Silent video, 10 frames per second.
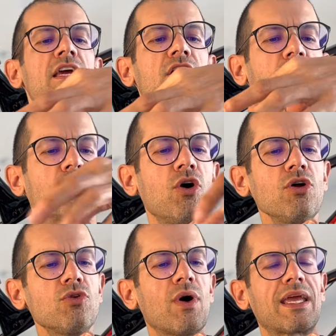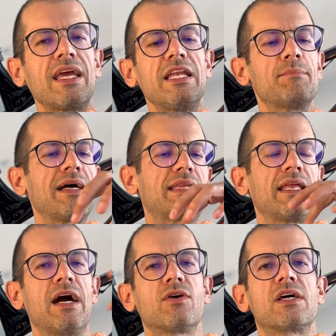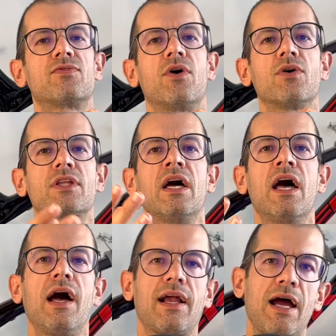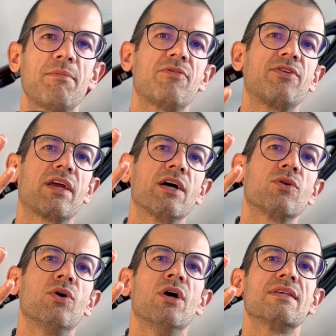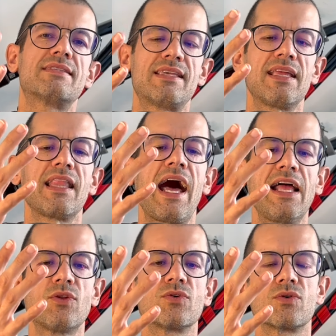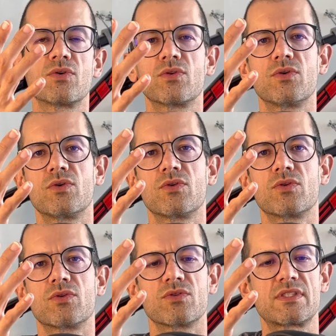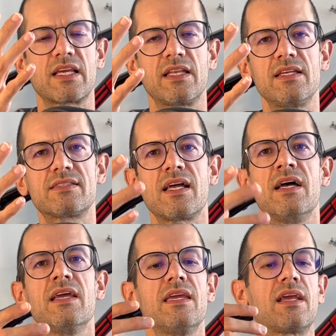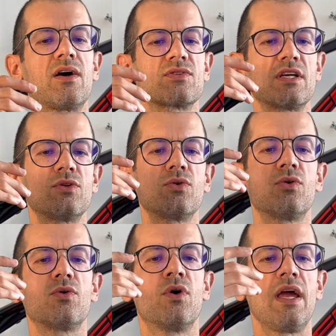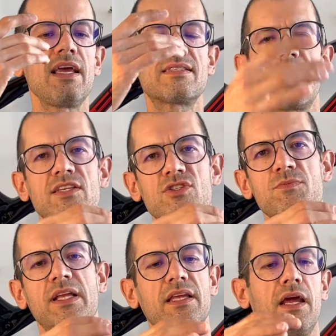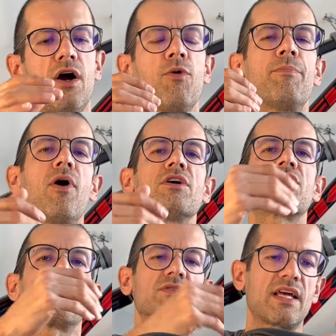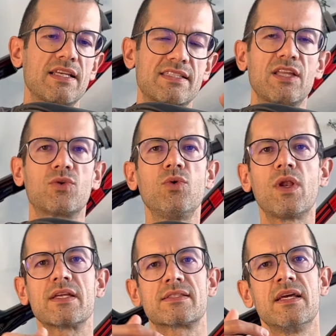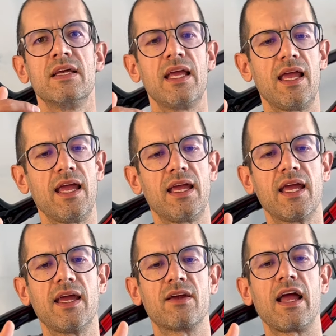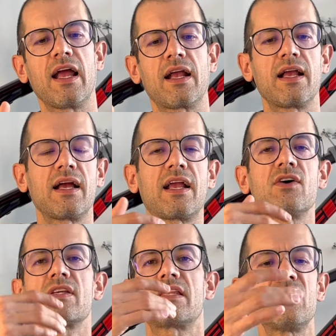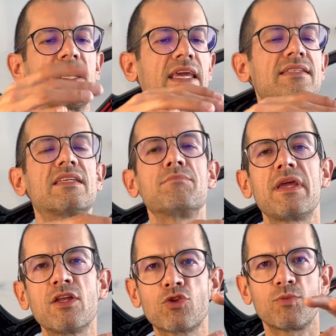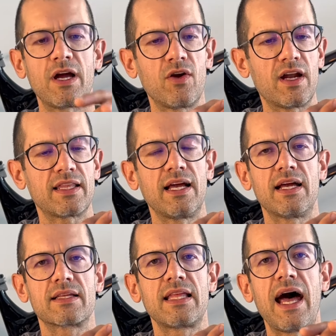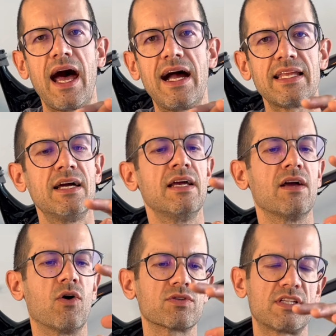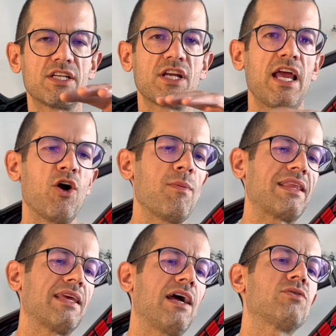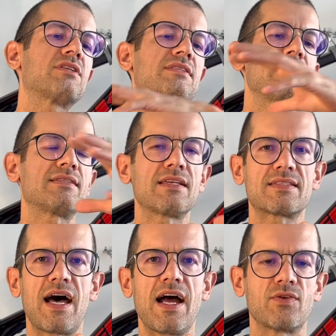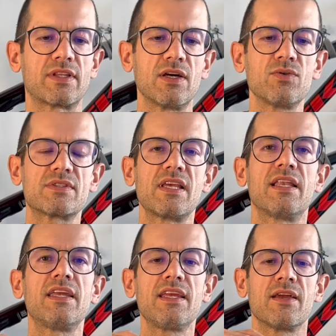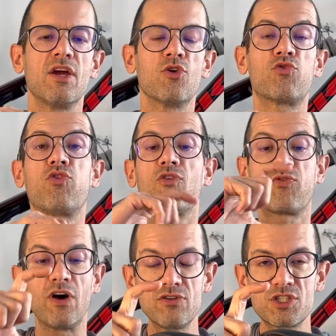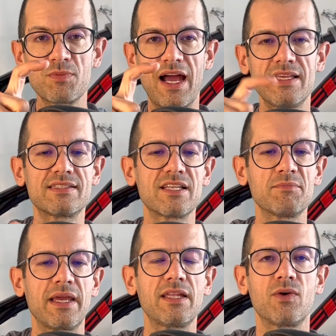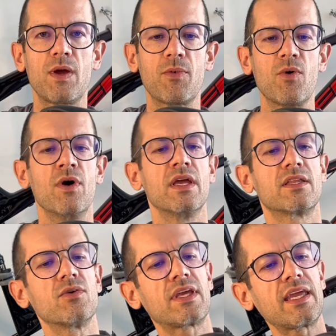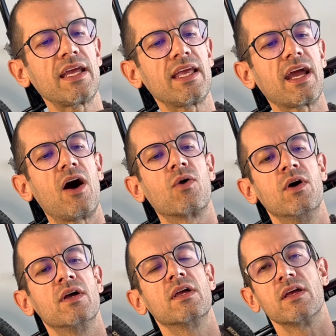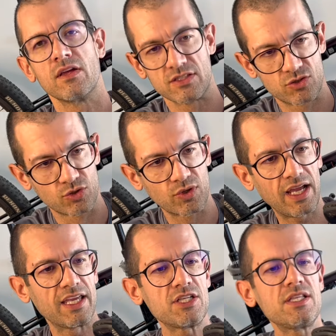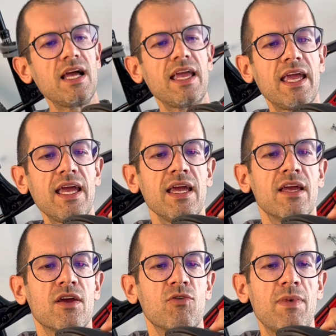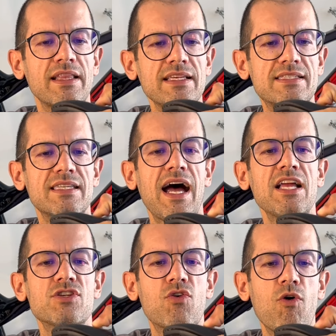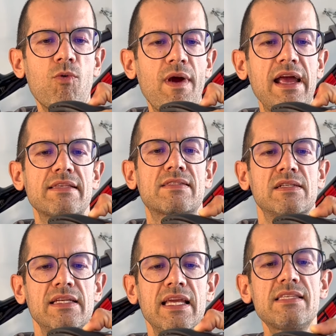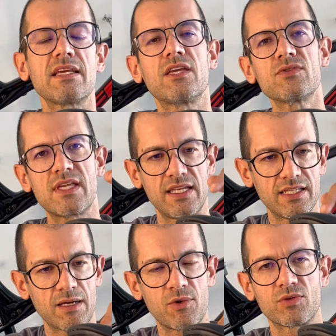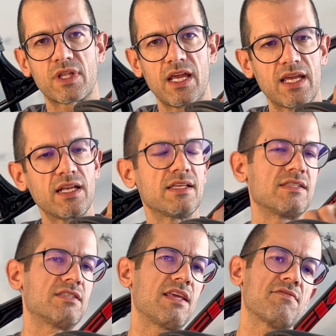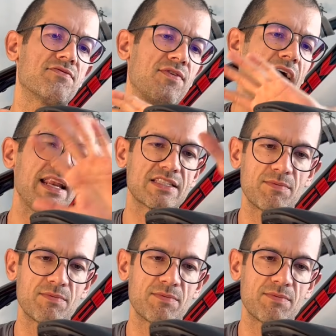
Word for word: e todo aquele material na volta acaba ficando selado no, no, no ciclista e causando excesso de material, pode causar assaduras, é, causa até um aquecimento maior da, da área. Ou seja, é um material desnecessário. Então o selim fofão demais também não é bom. Então o que, que é legal? Estrutura rígida e uma densidade como essa. Esse aqui é um selim da Bontrager, existem várias